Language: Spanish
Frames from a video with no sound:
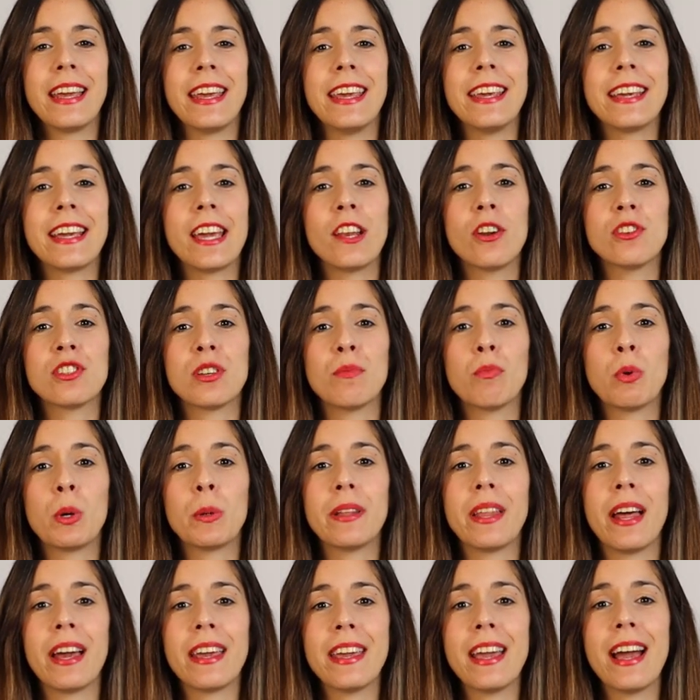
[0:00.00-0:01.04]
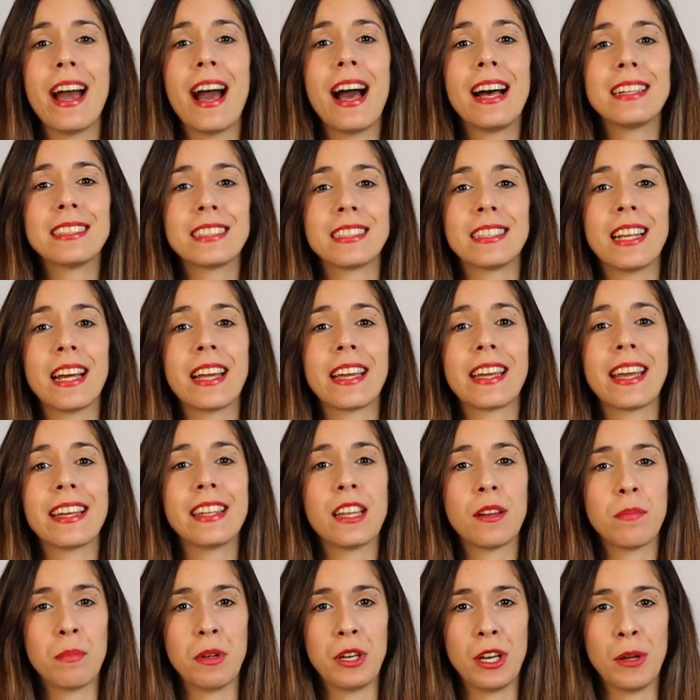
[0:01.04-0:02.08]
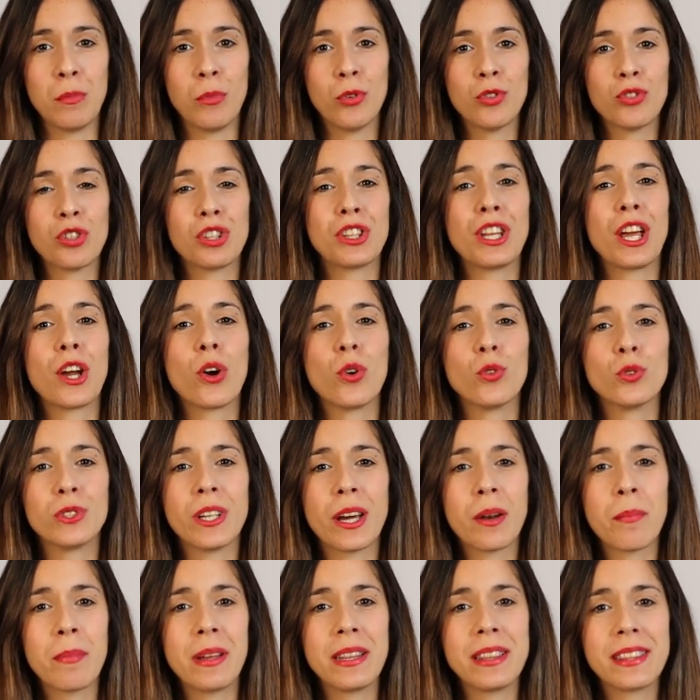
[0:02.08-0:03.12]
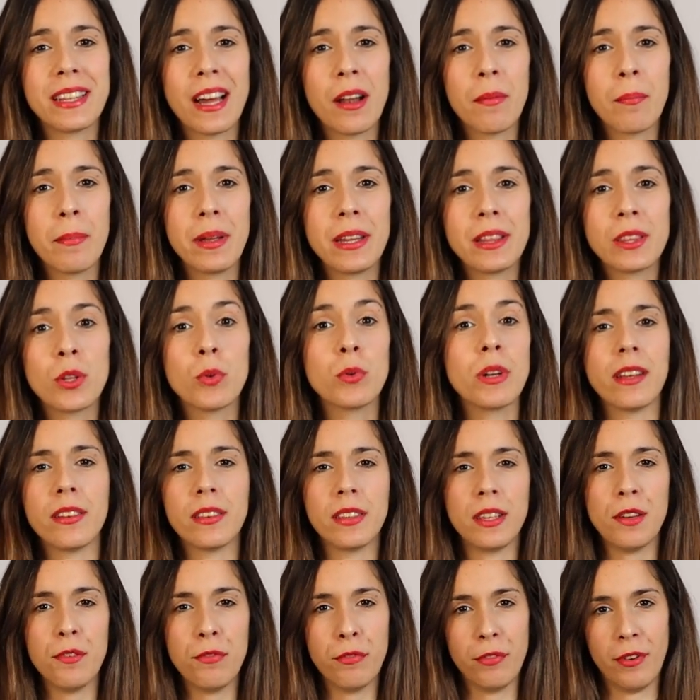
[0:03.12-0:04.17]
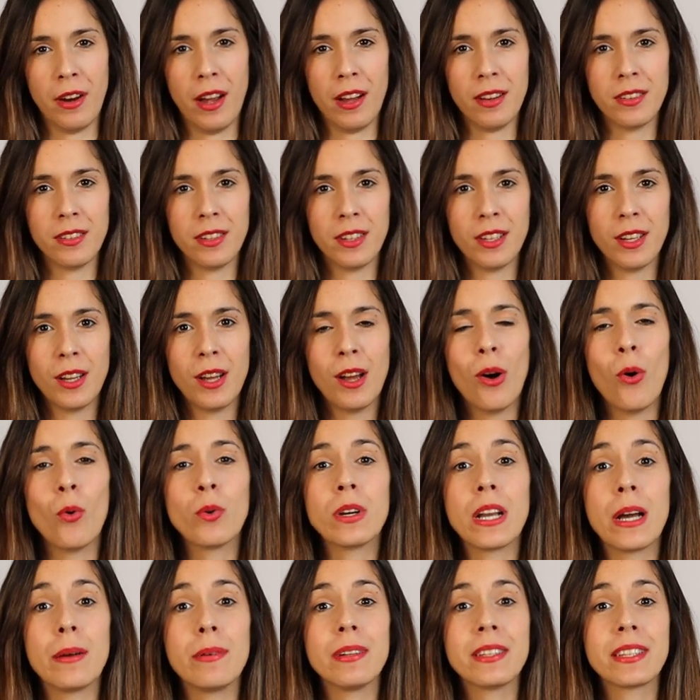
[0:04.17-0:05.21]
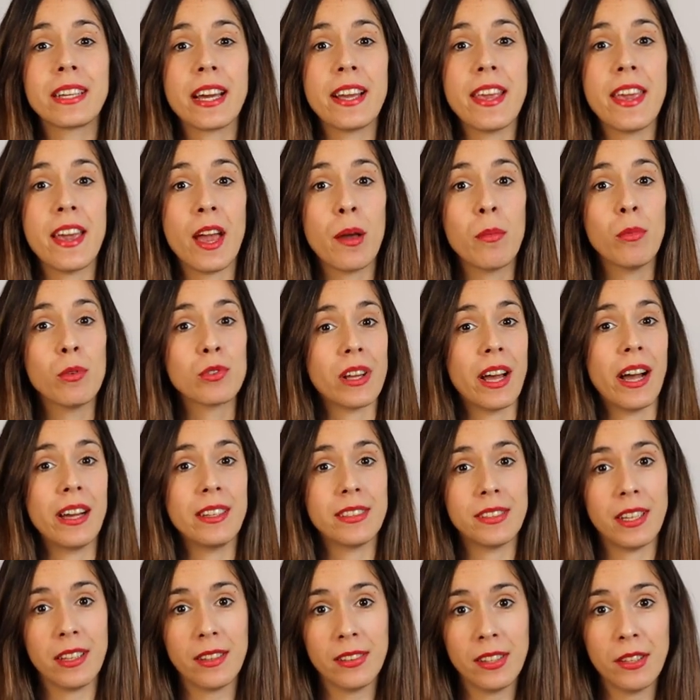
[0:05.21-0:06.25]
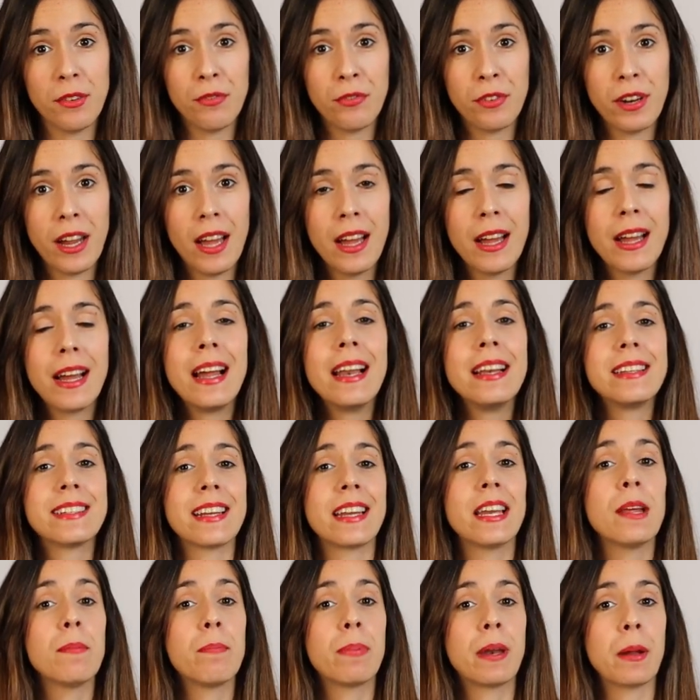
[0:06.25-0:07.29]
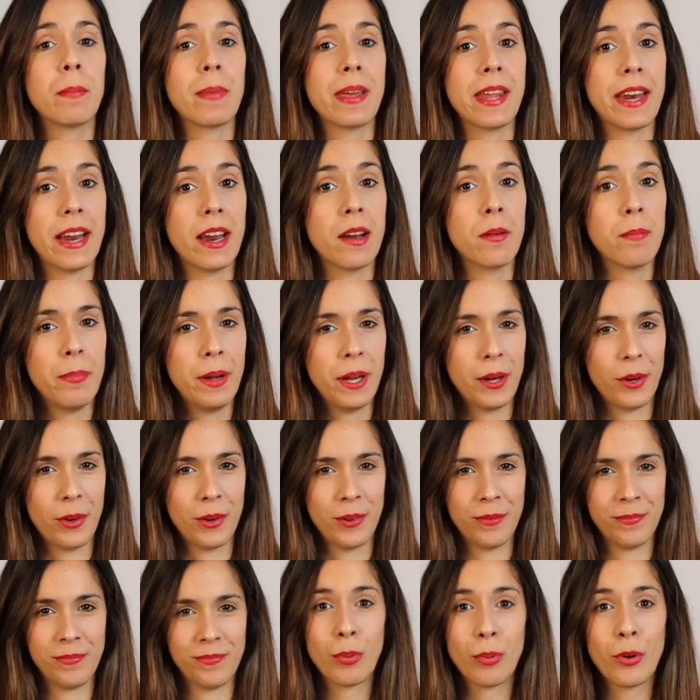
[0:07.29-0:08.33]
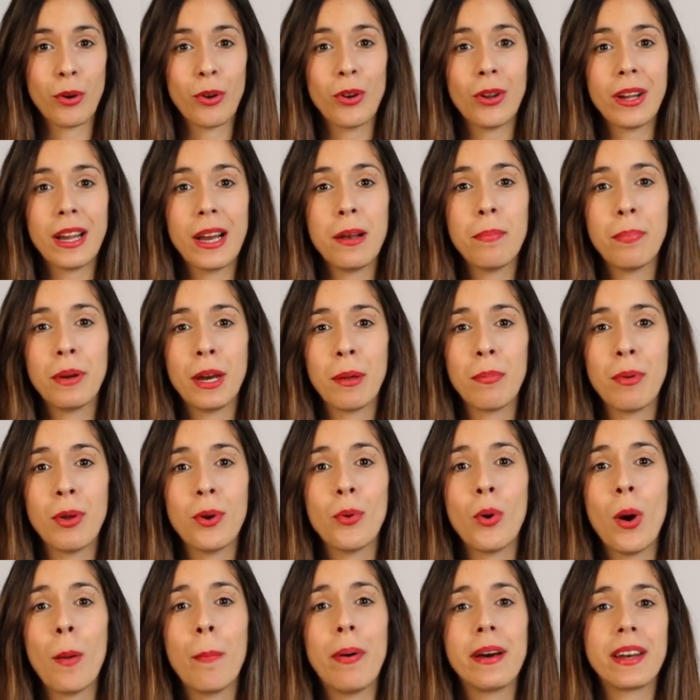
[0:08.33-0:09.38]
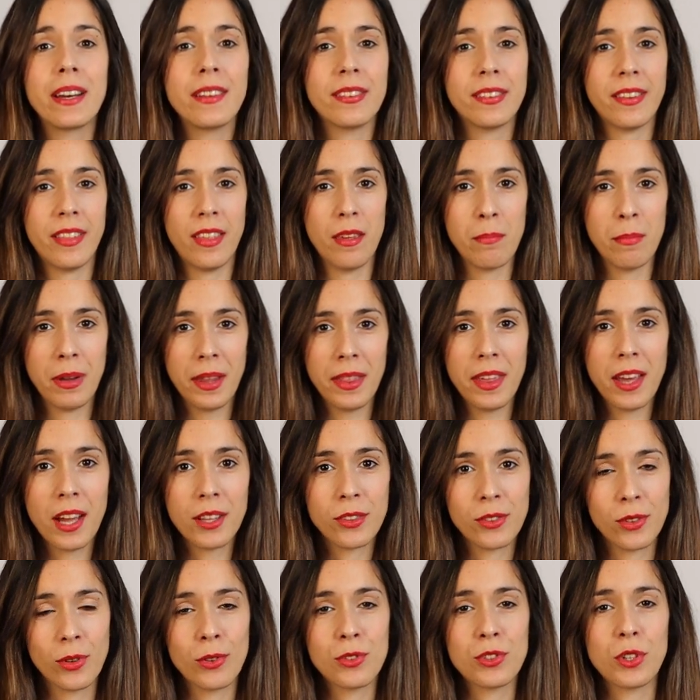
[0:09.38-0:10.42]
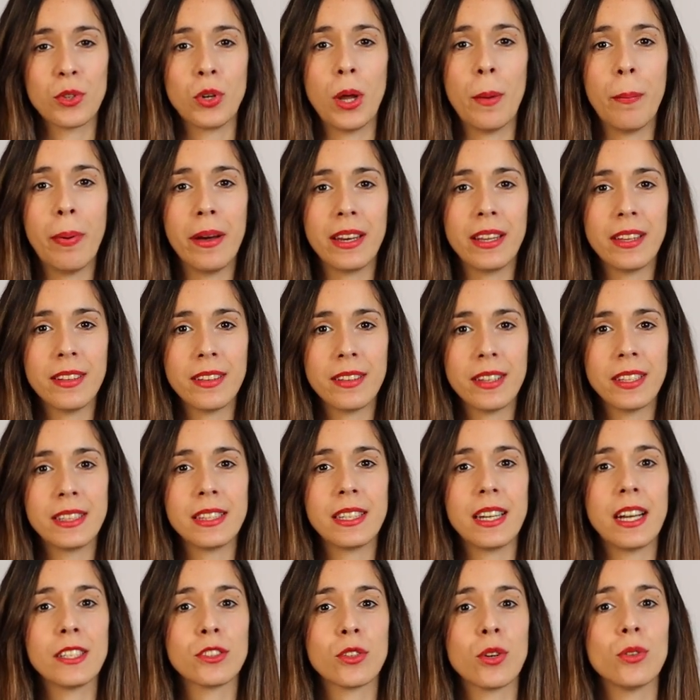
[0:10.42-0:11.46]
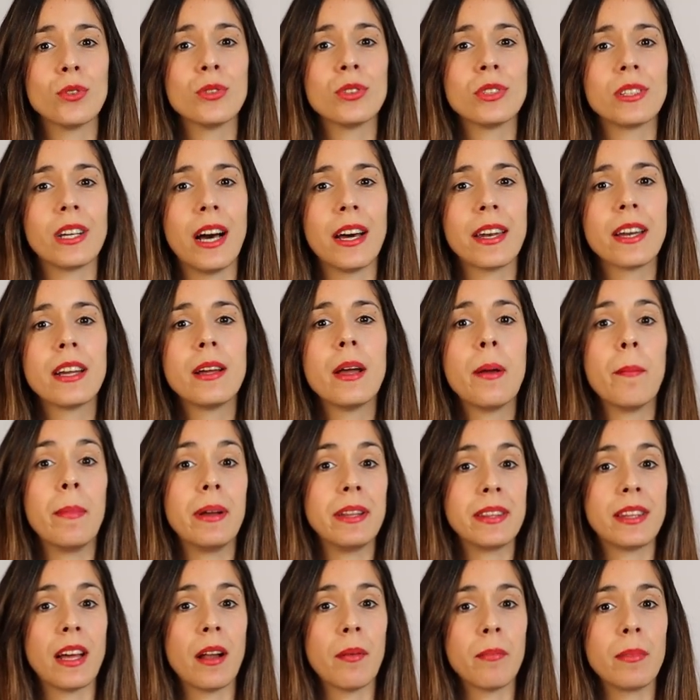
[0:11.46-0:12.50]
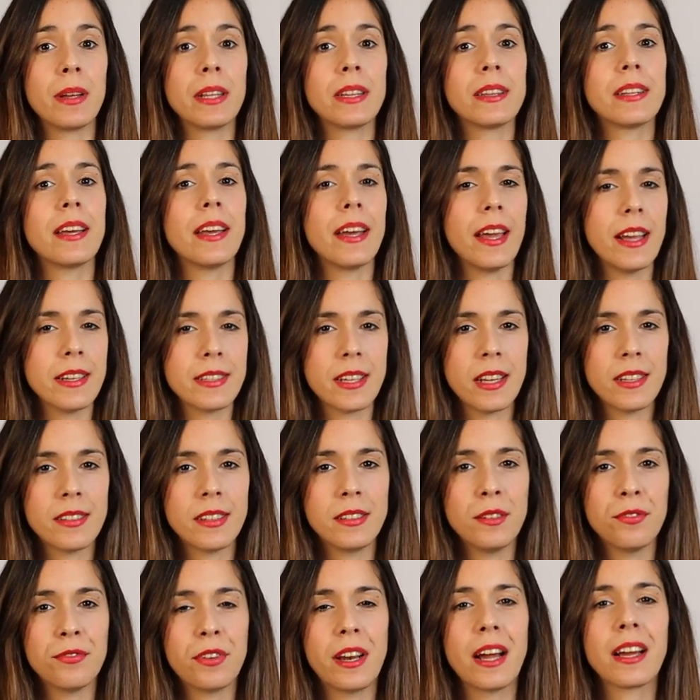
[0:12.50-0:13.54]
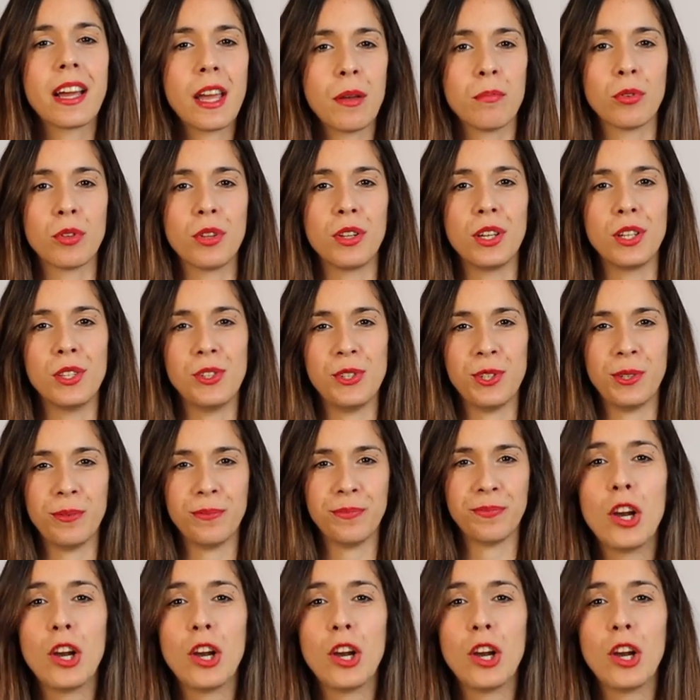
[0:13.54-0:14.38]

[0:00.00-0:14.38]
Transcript: y que no se mueva de ahí hasta que terminemos de contar mentalmente una cifra. Una vez que lleguemos a esa cifra, se le premiará al perro por lo que el premio no aparece de inmediato, sino aparece tras contar mentalmente esa cifra que hemos dicho.